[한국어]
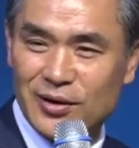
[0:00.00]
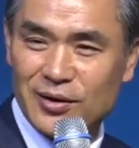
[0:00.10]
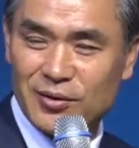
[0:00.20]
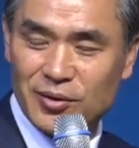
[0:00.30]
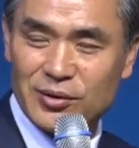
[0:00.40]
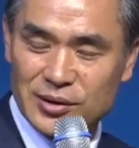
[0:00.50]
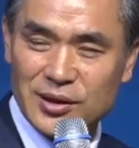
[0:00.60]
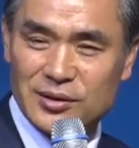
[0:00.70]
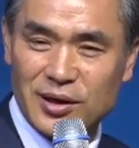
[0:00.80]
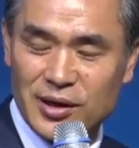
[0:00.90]
어,
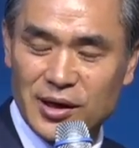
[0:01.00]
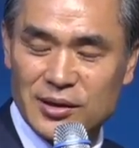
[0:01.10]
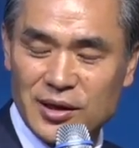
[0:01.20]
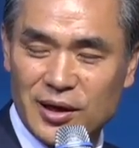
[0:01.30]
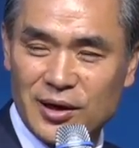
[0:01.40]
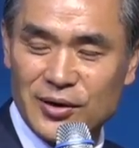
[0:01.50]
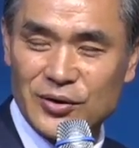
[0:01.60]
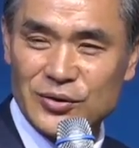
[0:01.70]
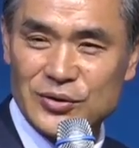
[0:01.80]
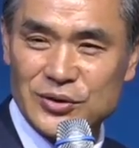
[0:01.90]
끝냈다, 행했다
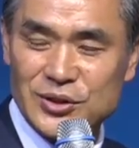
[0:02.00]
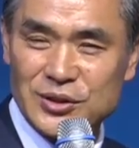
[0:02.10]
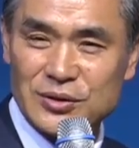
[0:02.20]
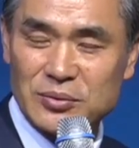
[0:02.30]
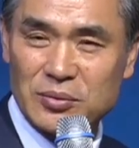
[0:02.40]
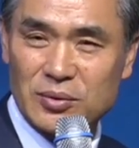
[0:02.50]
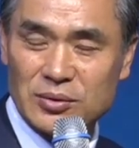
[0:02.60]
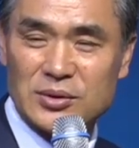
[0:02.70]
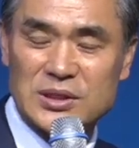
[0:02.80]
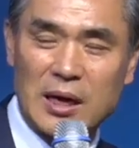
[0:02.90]
이런 뜻이고
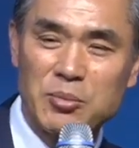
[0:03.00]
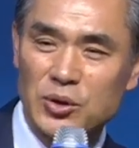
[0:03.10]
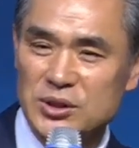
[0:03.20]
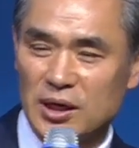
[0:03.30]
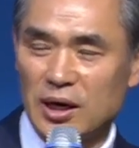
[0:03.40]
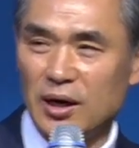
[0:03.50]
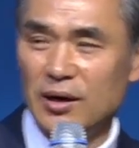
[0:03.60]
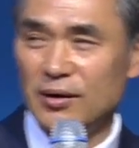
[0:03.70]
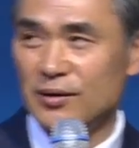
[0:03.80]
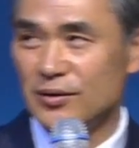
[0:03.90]
어떤 사명자가
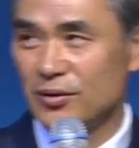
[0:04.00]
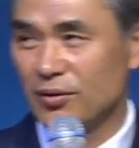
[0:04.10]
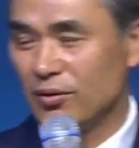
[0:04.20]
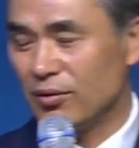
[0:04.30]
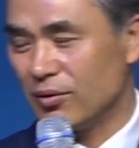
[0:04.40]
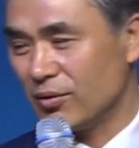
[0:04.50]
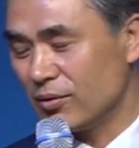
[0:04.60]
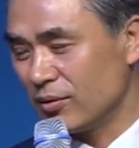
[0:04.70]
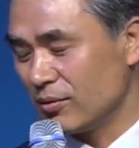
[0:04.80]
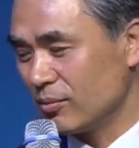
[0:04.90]
어,
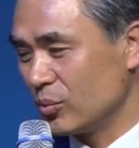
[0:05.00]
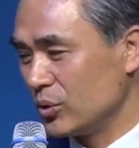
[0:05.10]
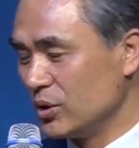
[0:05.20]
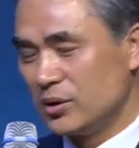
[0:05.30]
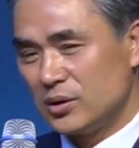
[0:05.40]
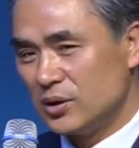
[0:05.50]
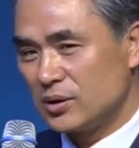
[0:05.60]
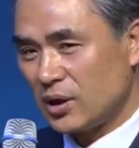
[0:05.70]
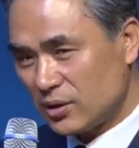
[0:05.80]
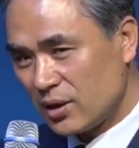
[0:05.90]
뭐이 이
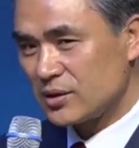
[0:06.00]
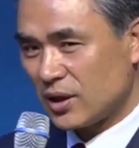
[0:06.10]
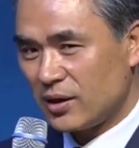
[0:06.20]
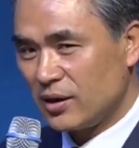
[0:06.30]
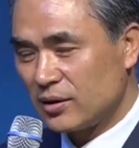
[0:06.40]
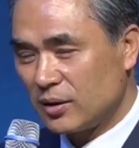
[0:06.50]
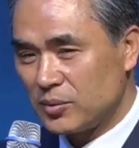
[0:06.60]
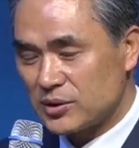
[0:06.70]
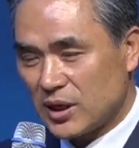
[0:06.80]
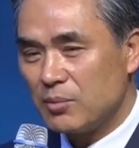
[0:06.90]
테텔레스타이
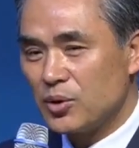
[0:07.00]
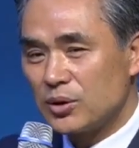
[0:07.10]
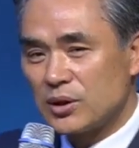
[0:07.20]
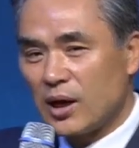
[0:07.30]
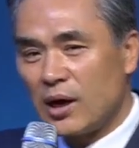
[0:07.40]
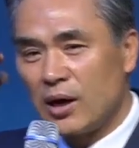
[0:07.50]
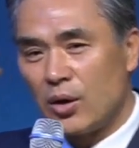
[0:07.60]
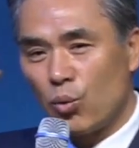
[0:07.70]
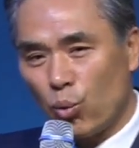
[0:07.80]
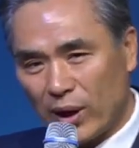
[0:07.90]
했다면 사명을 다
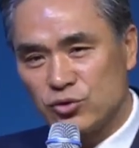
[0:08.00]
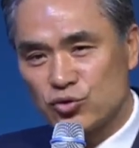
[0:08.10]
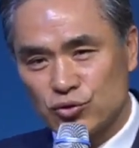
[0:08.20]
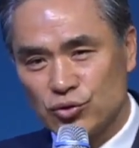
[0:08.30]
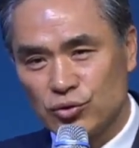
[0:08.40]
완수하였다.